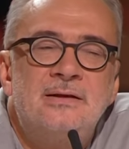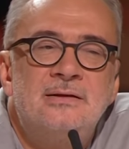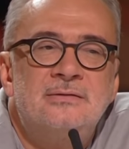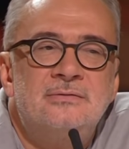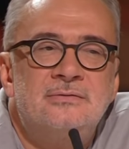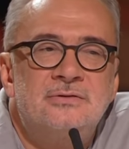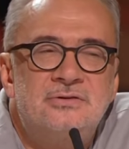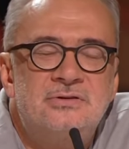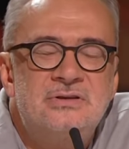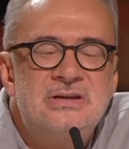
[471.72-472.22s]

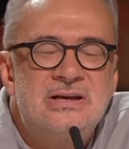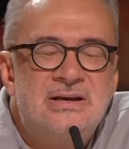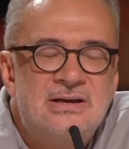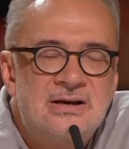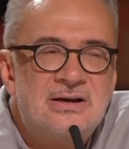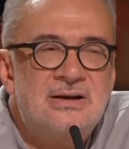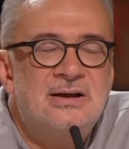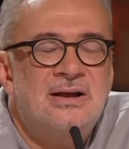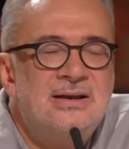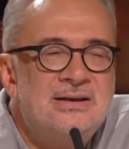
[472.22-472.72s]
вот
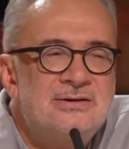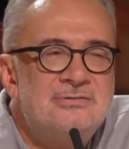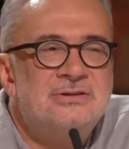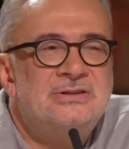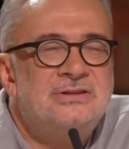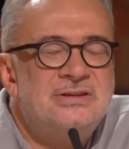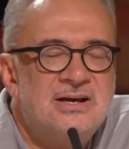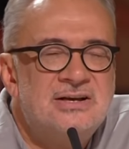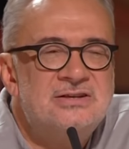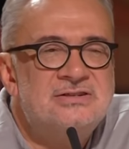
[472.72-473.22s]
играли
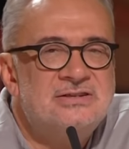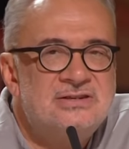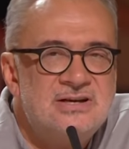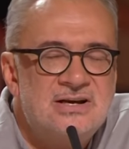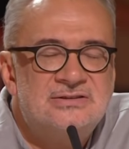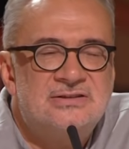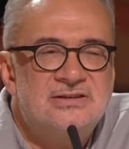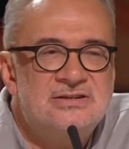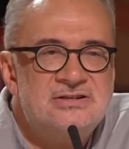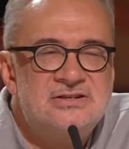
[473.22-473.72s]
вот так же
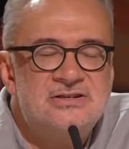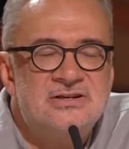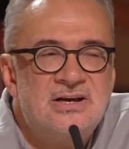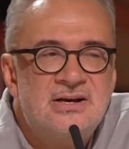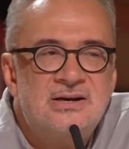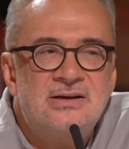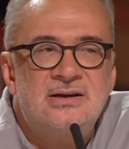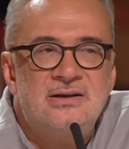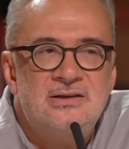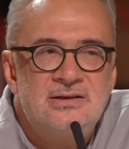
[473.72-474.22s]
как-то
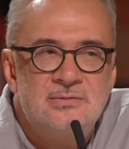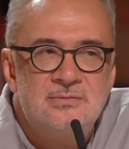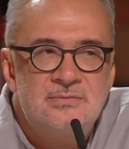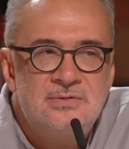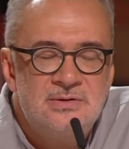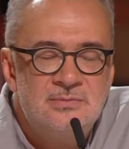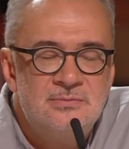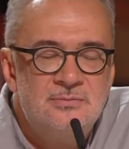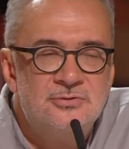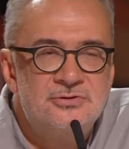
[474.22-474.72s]
жарко,
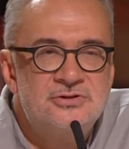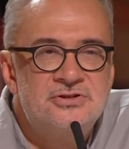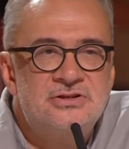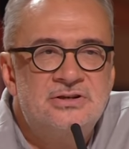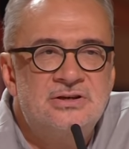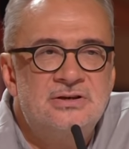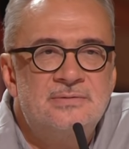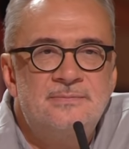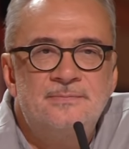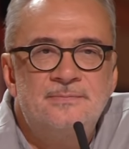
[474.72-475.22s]
немножечко,